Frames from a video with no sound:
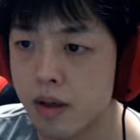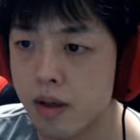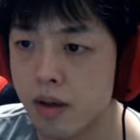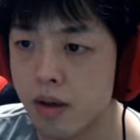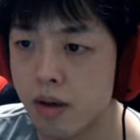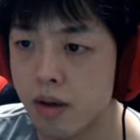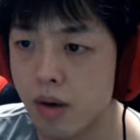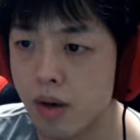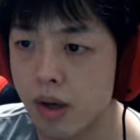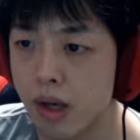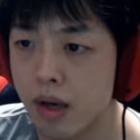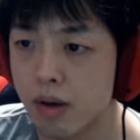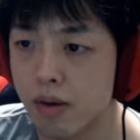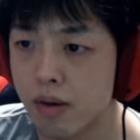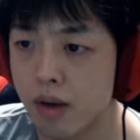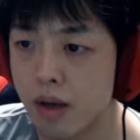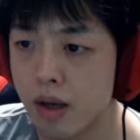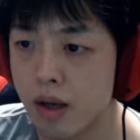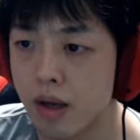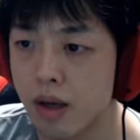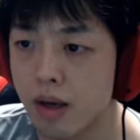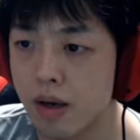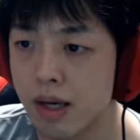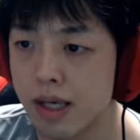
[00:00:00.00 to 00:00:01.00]
OK、OK。
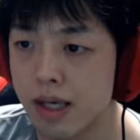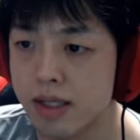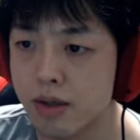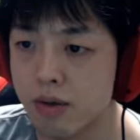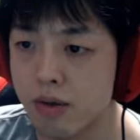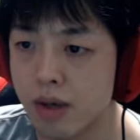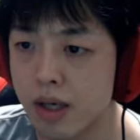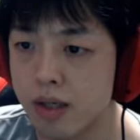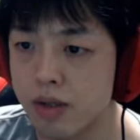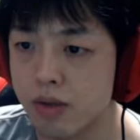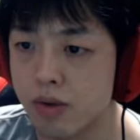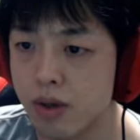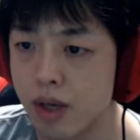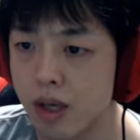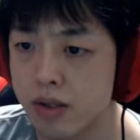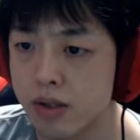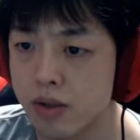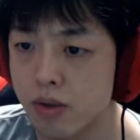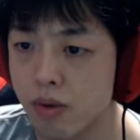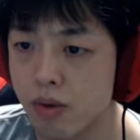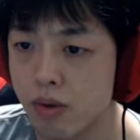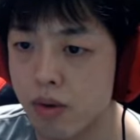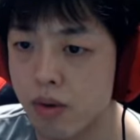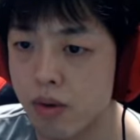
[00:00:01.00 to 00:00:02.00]
ラジオ、ラジオ、
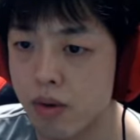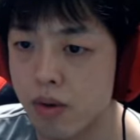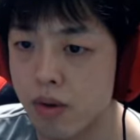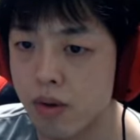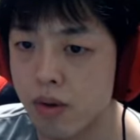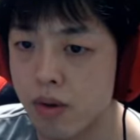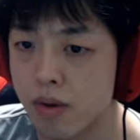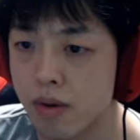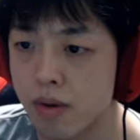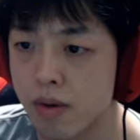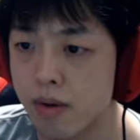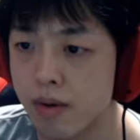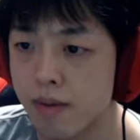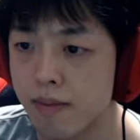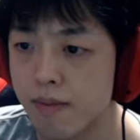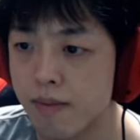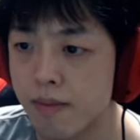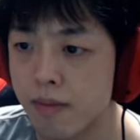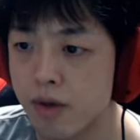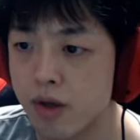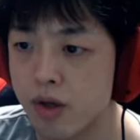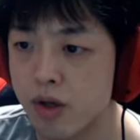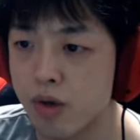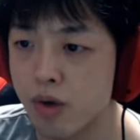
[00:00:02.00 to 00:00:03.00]
ラジオ。
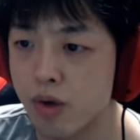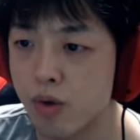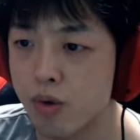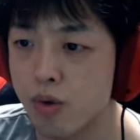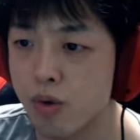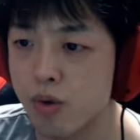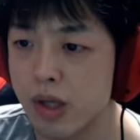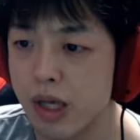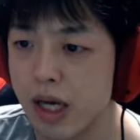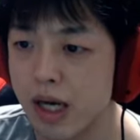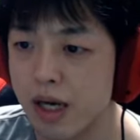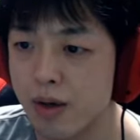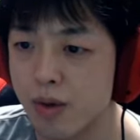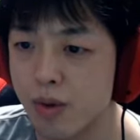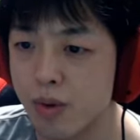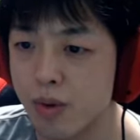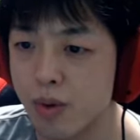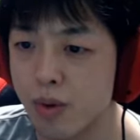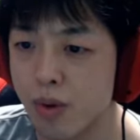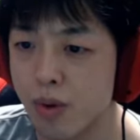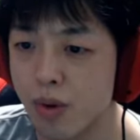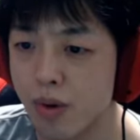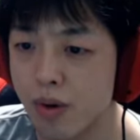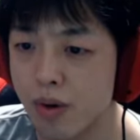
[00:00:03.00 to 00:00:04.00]
陽動だ、陽
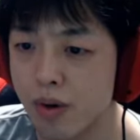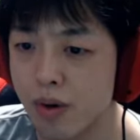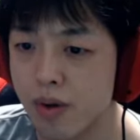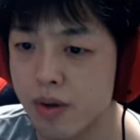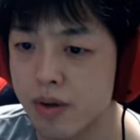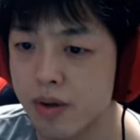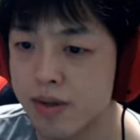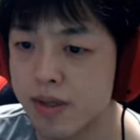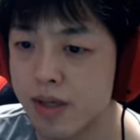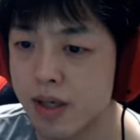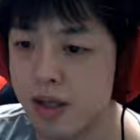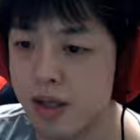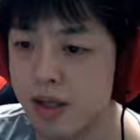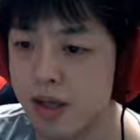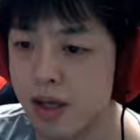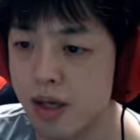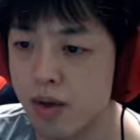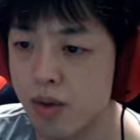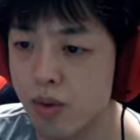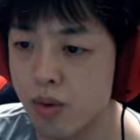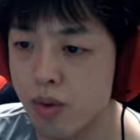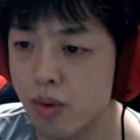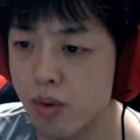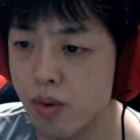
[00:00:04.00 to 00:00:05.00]
動。絶対
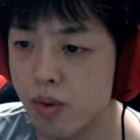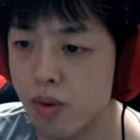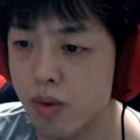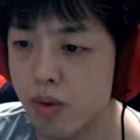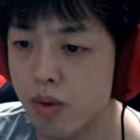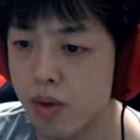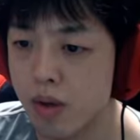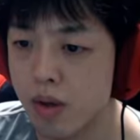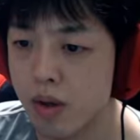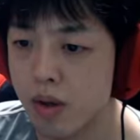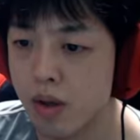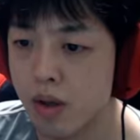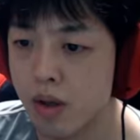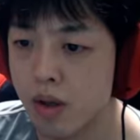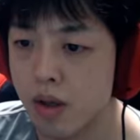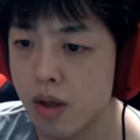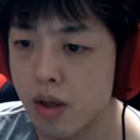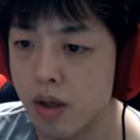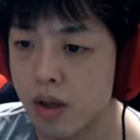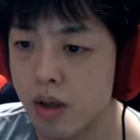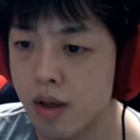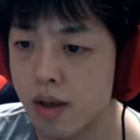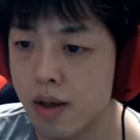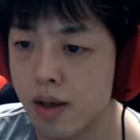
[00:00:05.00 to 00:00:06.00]
陽動。
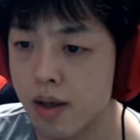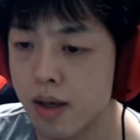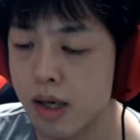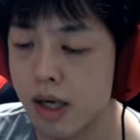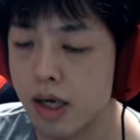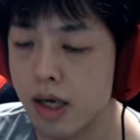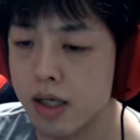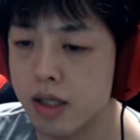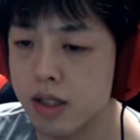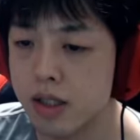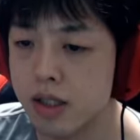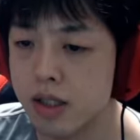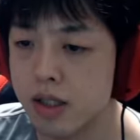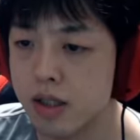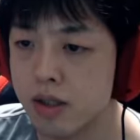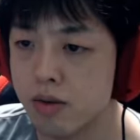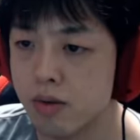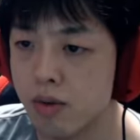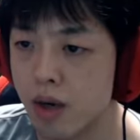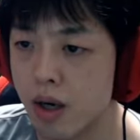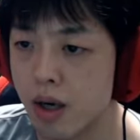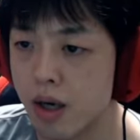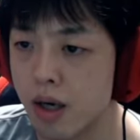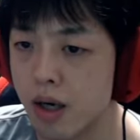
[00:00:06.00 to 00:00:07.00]
えー、掛け軸
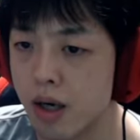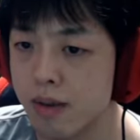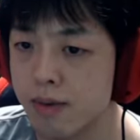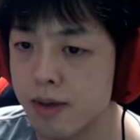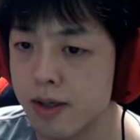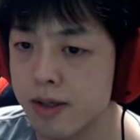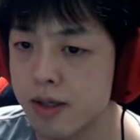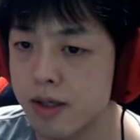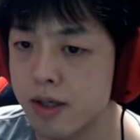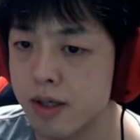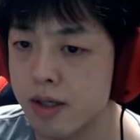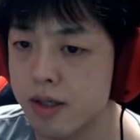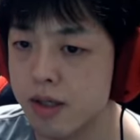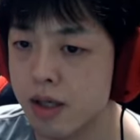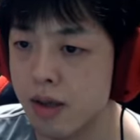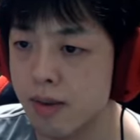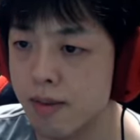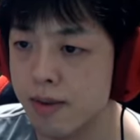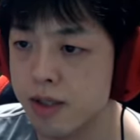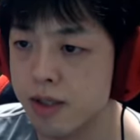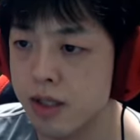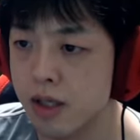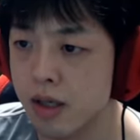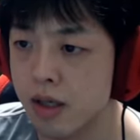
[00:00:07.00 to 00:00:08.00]
のアーカイブが追加され
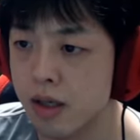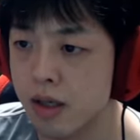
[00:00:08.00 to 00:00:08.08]
ました。